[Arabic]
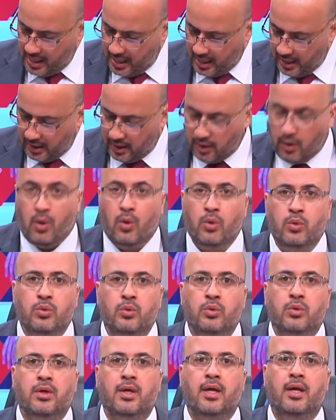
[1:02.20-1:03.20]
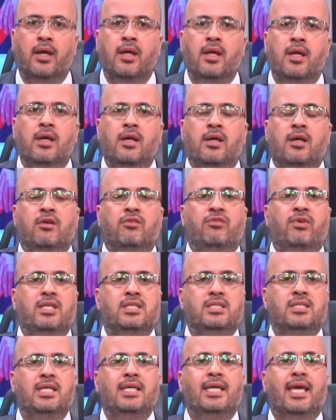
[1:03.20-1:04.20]
الحقوق
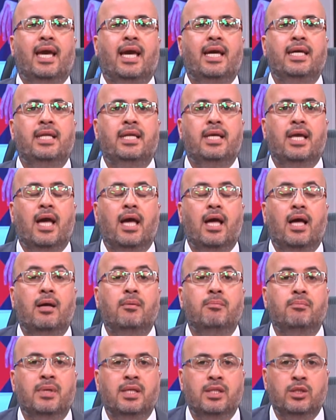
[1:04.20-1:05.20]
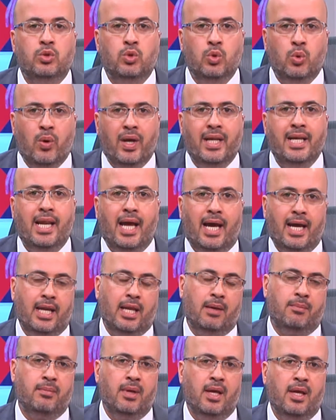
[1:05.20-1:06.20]
فلسطين كغيرها من دول
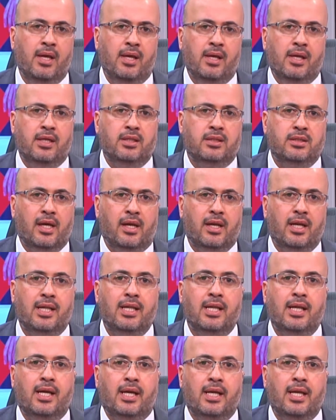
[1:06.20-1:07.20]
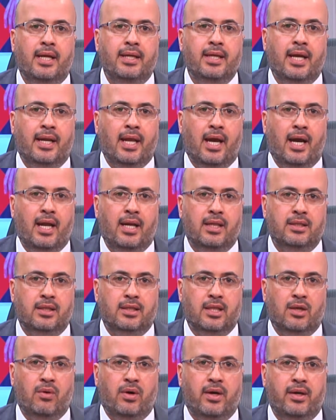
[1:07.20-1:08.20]
العالم اضطرت للإعلان عن حالة
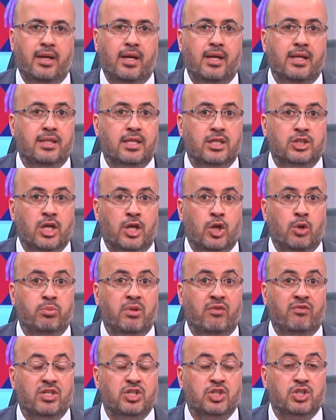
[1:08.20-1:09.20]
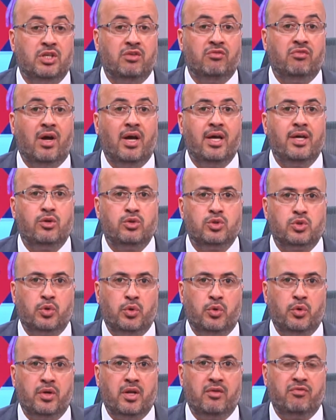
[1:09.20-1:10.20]
الطوارئ لتجنب تفشي فيروس
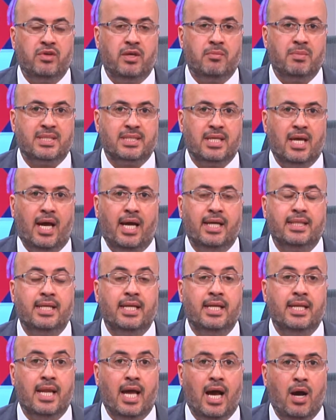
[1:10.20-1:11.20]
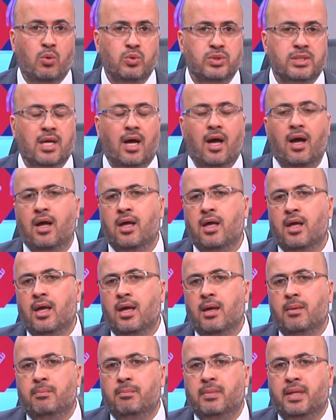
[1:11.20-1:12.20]
كورونا في مساحة أوسع
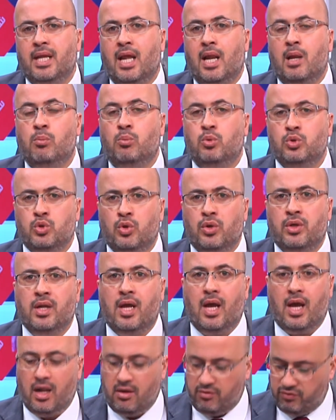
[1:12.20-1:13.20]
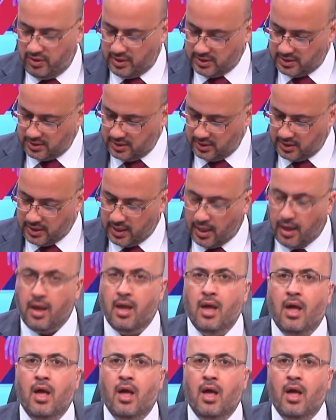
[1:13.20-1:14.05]
من المدن الفلسطينية